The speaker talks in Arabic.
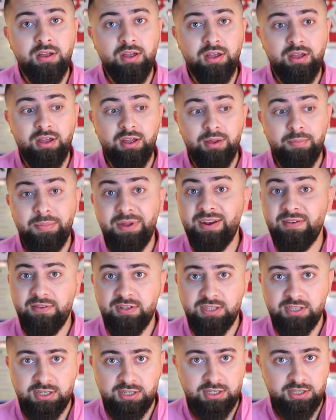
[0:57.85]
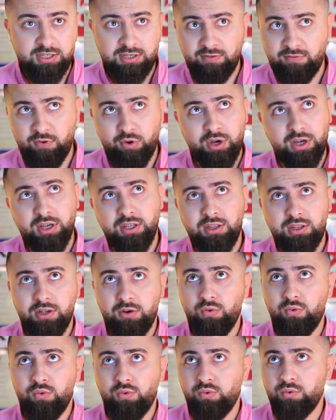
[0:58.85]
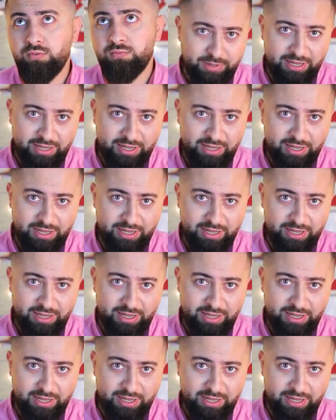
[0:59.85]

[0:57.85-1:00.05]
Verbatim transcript: بنفيتس آه، فوائد او